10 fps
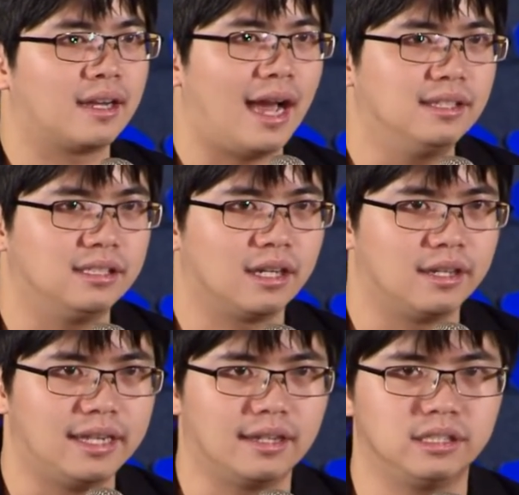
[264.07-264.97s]
开始
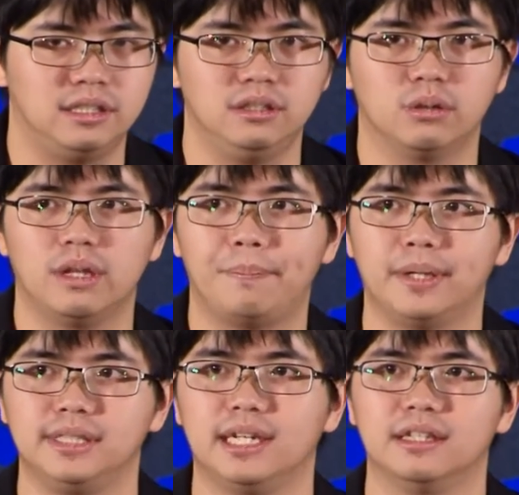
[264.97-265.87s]
衡量心中的
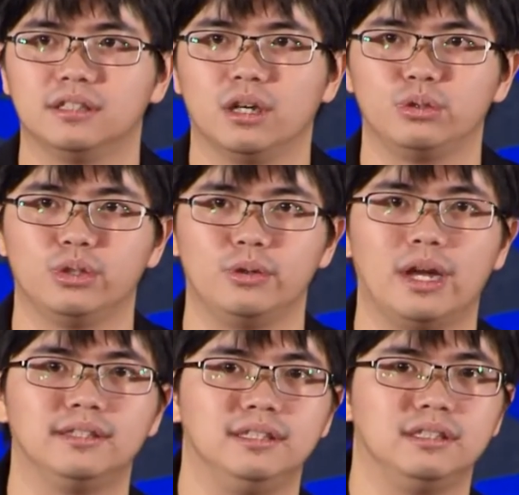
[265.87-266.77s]
本钱的时候，觉得原
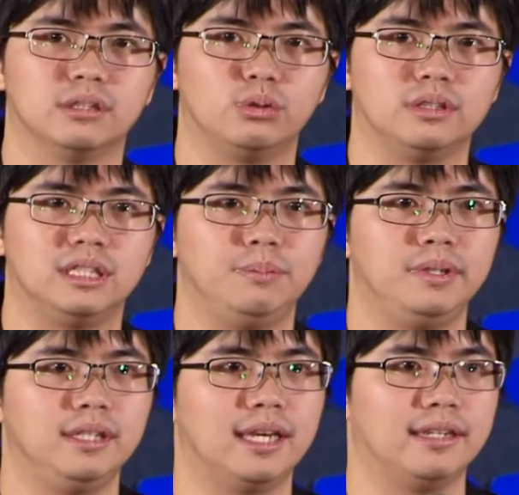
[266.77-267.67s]
来自己哲学系
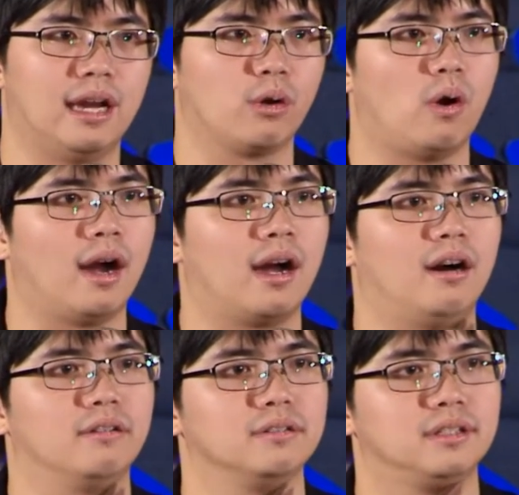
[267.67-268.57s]
毕业，你要跨
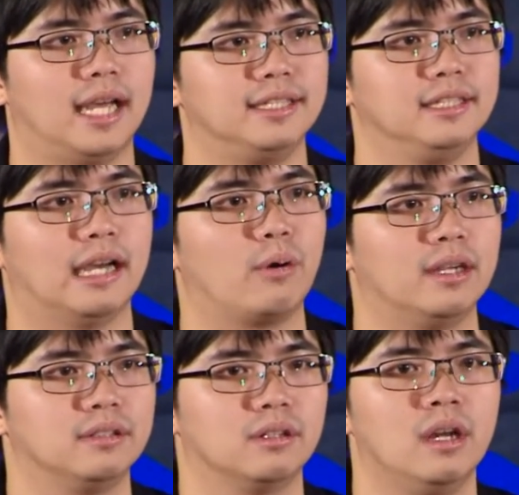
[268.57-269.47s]
考财经相关
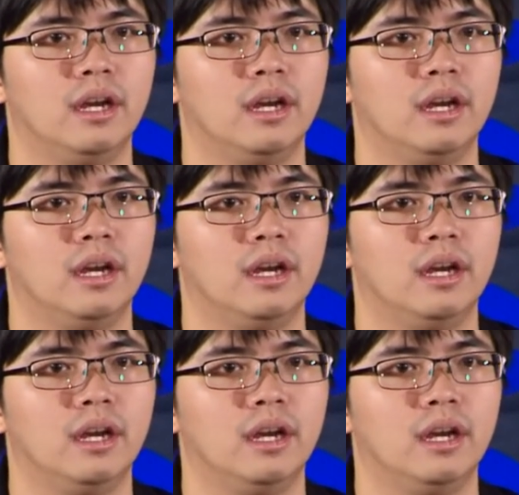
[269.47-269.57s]
的时候，